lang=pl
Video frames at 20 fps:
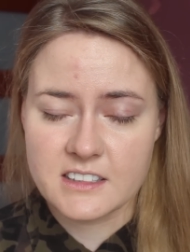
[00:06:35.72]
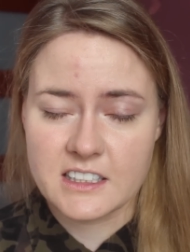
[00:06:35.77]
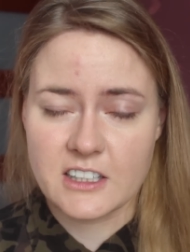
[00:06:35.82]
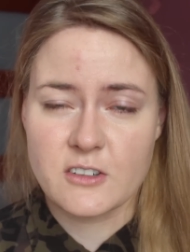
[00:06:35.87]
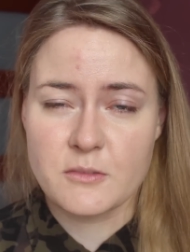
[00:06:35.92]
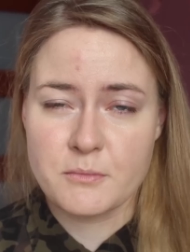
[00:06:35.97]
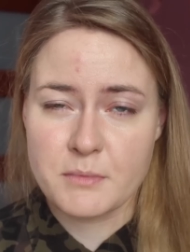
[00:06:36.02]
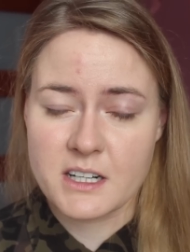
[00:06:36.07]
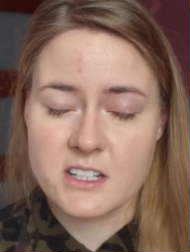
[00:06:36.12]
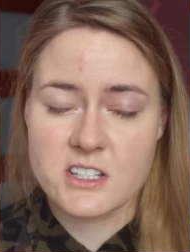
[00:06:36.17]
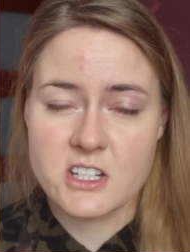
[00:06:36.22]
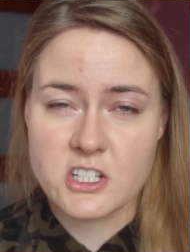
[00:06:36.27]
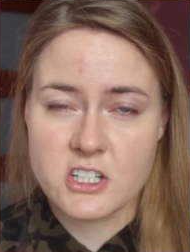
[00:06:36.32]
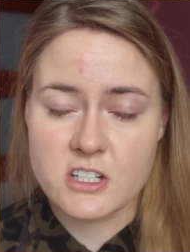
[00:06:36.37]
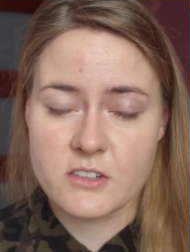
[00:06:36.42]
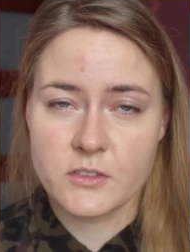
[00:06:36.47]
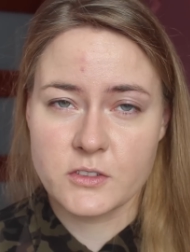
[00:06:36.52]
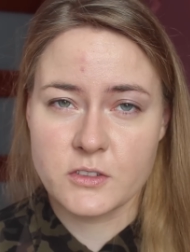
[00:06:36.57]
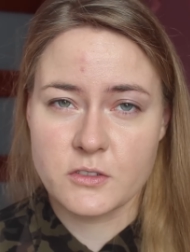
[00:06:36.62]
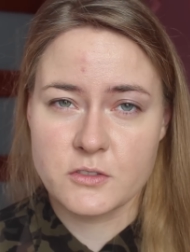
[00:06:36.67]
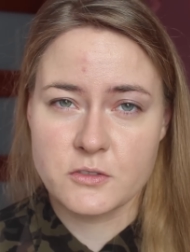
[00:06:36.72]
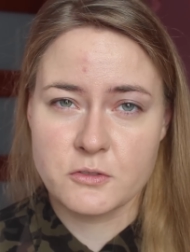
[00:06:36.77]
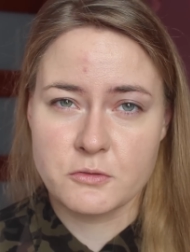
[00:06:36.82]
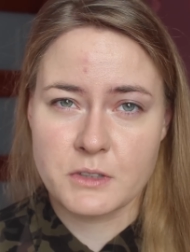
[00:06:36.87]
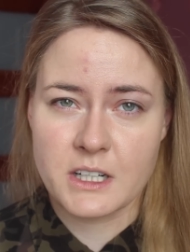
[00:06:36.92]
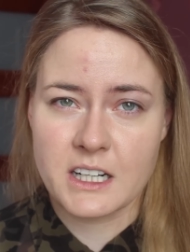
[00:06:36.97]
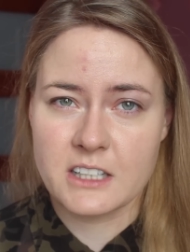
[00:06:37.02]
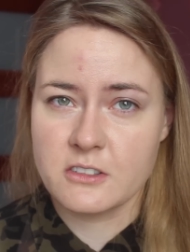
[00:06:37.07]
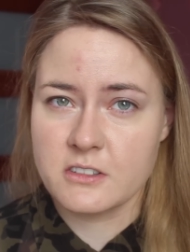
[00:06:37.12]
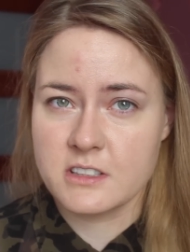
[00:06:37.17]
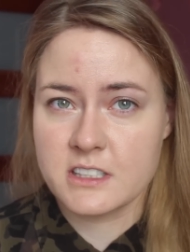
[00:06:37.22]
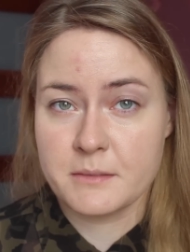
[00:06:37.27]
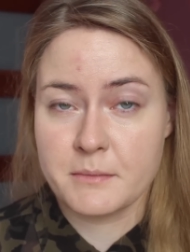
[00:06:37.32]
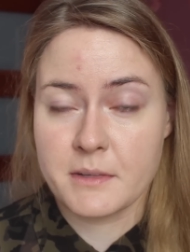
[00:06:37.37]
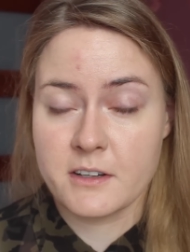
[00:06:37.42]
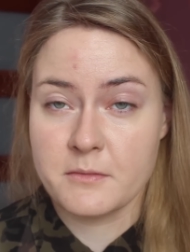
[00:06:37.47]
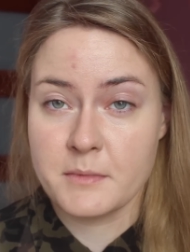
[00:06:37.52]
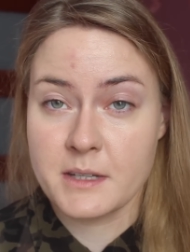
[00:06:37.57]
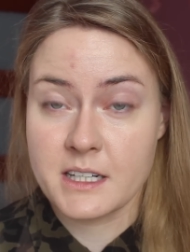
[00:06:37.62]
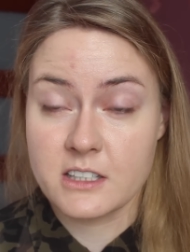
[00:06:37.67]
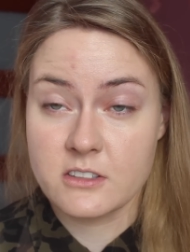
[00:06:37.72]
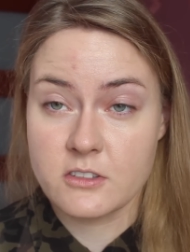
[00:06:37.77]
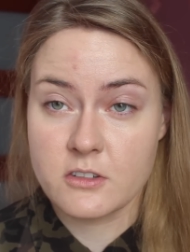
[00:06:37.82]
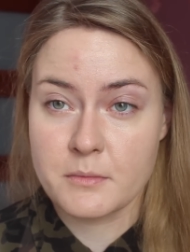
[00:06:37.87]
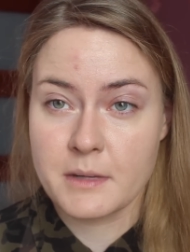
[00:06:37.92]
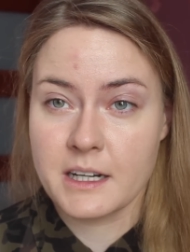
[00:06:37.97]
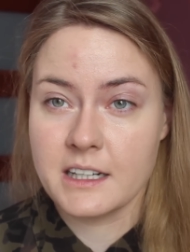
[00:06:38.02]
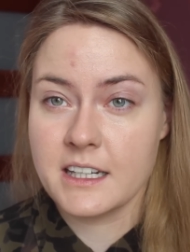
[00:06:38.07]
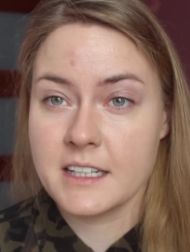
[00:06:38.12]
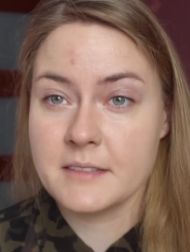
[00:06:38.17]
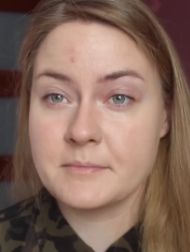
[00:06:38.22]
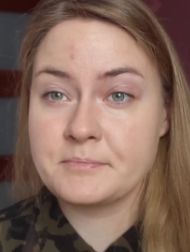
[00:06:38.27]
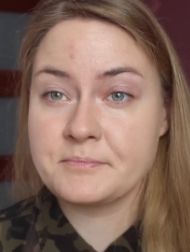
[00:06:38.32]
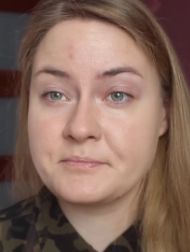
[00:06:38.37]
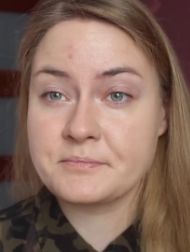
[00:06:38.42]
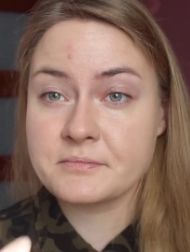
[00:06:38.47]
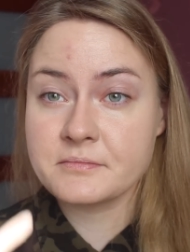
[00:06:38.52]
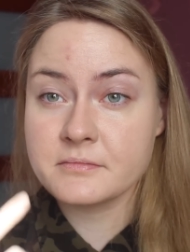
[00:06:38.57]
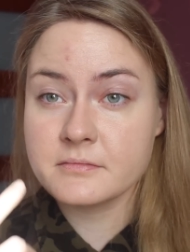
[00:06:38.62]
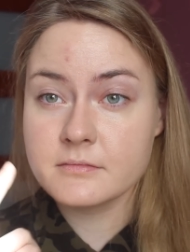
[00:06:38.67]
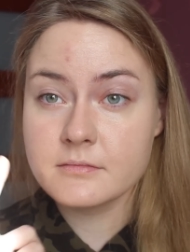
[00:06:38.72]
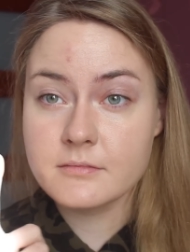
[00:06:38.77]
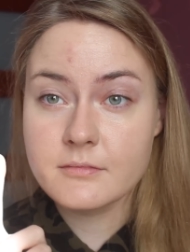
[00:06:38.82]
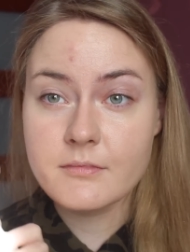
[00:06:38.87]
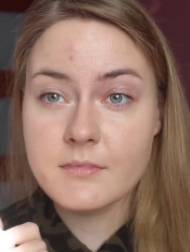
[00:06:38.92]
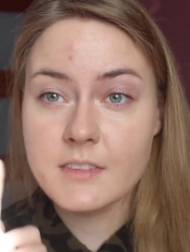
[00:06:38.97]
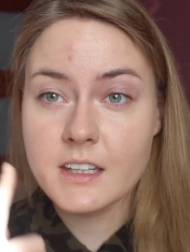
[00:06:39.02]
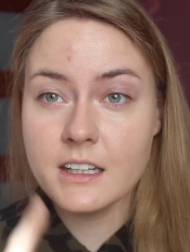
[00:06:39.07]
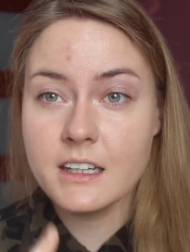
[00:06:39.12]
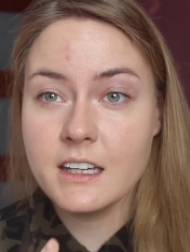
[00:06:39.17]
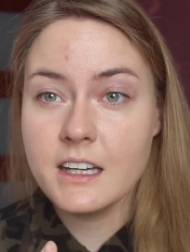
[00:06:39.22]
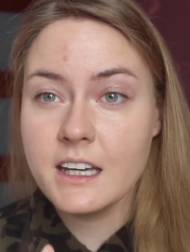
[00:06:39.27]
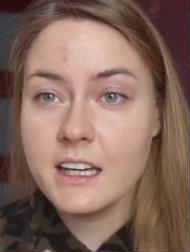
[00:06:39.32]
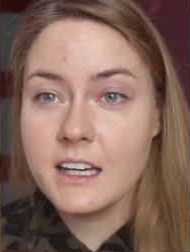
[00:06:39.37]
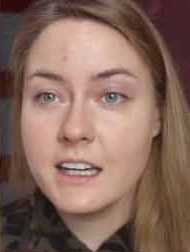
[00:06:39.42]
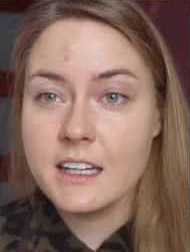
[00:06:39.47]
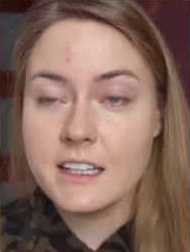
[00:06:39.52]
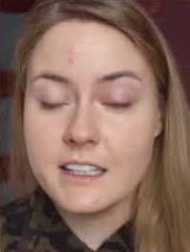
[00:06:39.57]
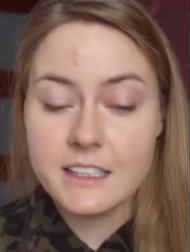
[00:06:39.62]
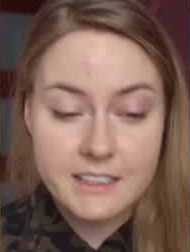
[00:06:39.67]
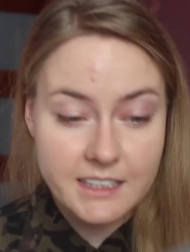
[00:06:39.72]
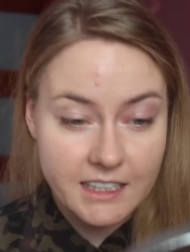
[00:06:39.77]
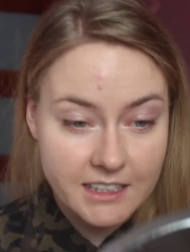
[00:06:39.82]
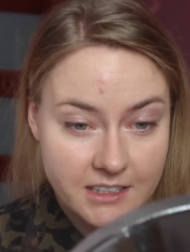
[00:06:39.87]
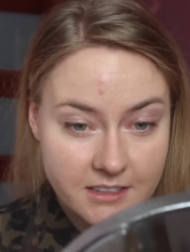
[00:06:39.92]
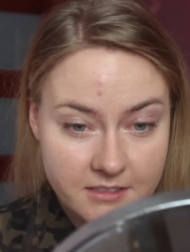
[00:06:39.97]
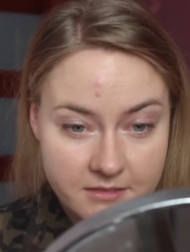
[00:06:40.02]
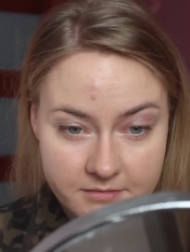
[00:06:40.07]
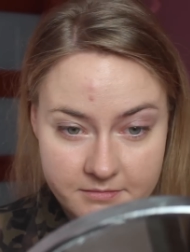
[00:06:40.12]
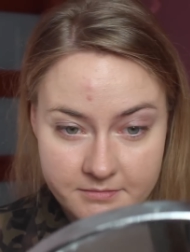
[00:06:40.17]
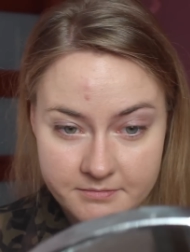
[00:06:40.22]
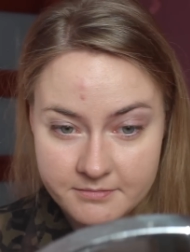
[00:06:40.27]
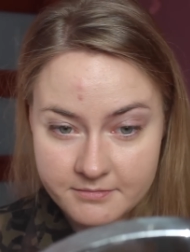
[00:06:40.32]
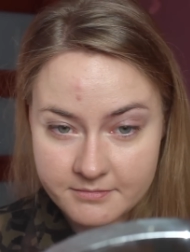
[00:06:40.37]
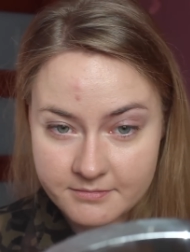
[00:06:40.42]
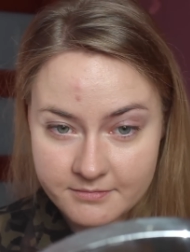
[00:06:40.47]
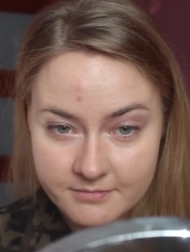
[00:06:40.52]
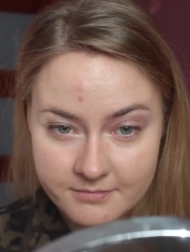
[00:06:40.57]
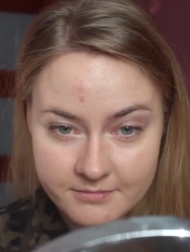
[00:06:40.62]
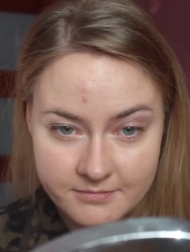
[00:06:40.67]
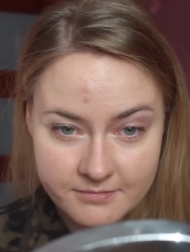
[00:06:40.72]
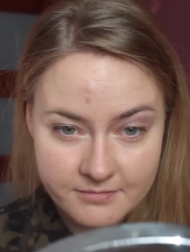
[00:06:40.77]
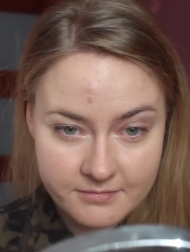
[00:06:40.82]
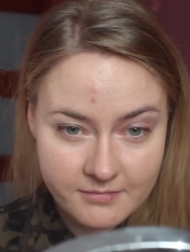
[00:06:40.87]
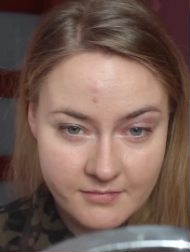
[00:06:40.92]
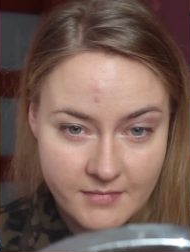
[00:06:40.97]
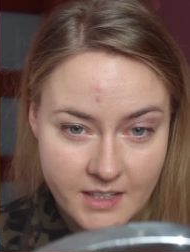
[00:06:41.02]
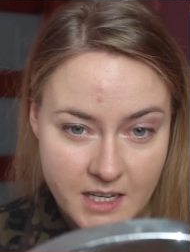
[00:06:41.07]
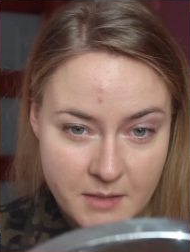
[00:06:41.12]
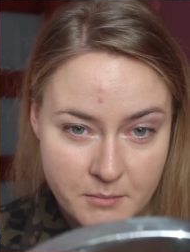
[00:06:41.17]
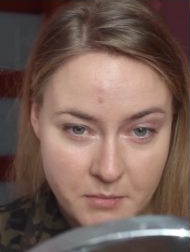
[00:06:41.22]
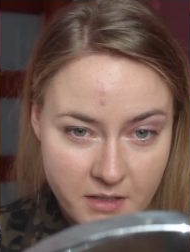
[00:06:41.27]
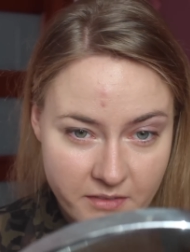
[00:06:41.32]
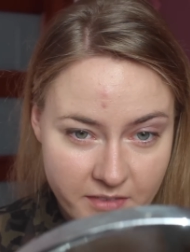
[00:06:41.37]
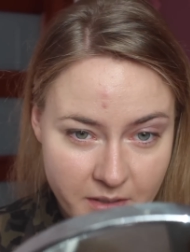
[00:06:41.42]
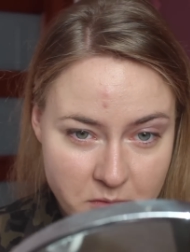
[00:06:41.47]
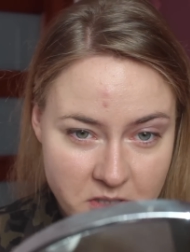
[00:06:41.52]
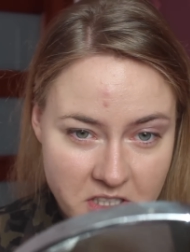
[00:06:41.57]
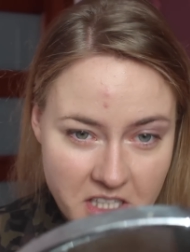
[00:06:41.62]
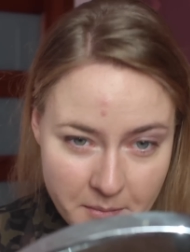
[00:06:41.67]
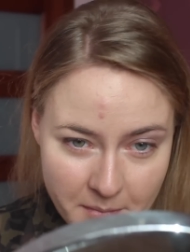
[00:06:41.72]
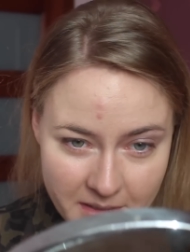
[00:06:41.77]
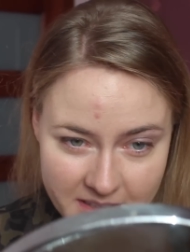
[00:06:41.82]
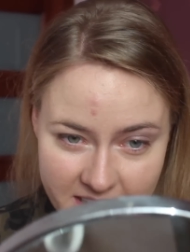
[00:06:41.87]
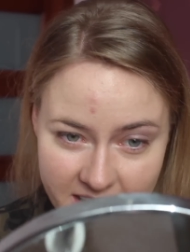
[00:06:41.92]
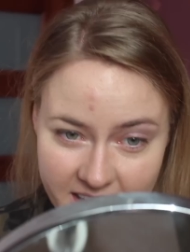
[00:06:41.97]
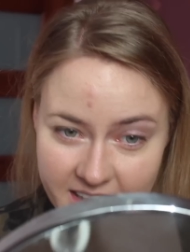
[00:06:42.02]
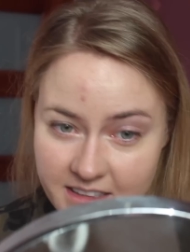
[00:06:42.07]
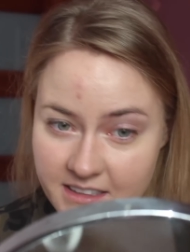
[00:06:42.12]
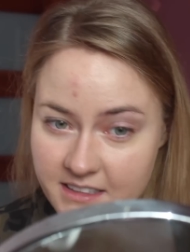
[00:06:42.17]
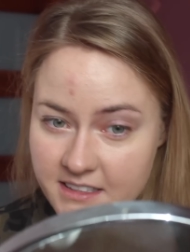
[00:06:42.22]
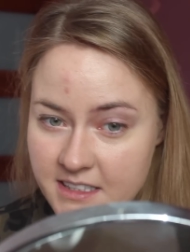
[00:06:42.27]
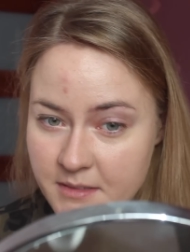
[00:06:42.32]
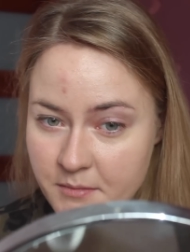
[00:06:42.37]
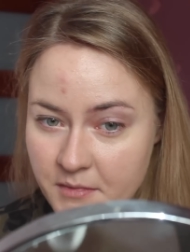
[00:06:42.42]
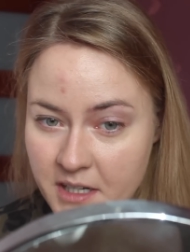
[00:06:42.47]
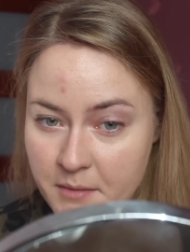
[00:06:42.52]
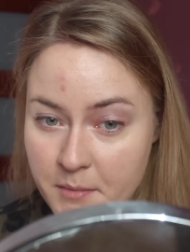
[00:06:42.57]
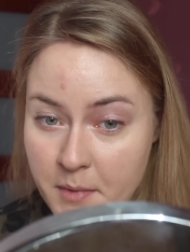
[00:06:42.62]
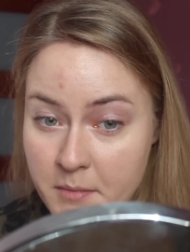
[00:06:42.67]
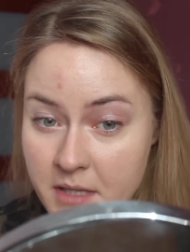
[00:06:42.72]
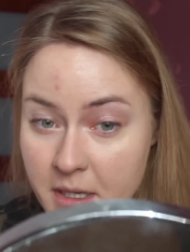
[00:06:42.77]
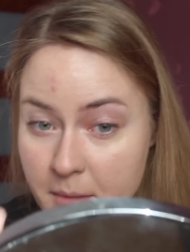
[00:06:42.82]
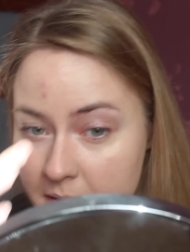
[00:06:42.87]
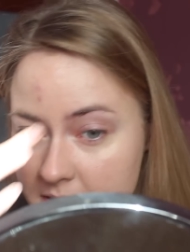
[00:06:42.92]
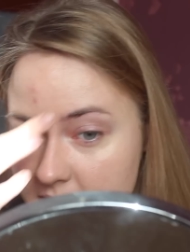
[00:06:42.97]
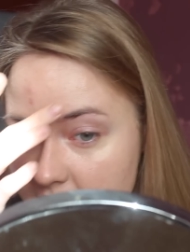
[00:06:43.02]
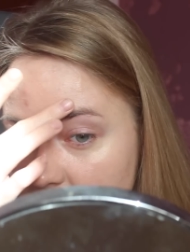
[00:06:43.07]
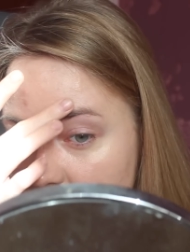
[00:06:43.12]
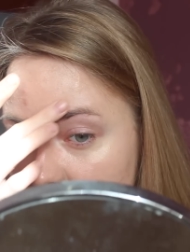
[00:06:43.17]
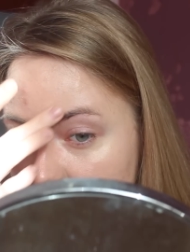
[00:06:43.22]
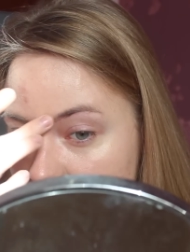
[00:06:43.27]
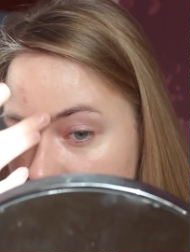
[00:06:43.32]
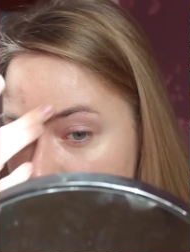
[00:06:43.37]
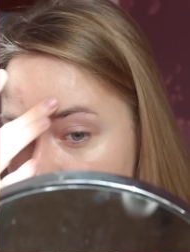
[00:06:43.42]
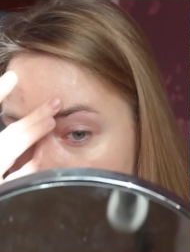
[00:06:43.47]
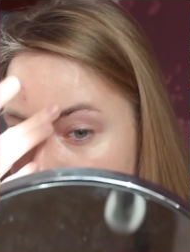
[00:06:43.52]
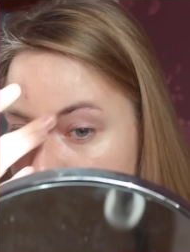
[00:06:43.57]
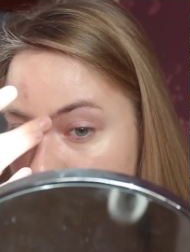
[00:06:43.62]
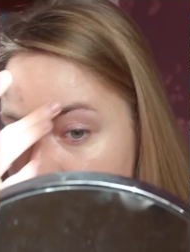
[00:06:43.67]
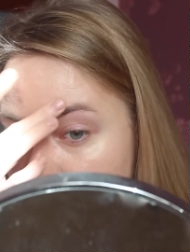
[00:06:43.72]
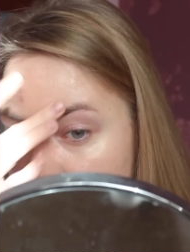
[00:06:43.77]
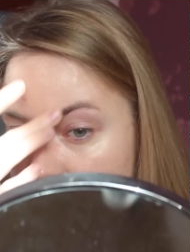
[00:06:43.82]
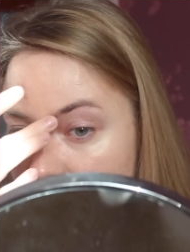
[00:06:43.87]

taką bardziej czerwoną skórę, ale to jest chyba w miarę normalne. I tak, Powiem Wam, że nie ma tragedii z tym kremem. Nie ma tragedii.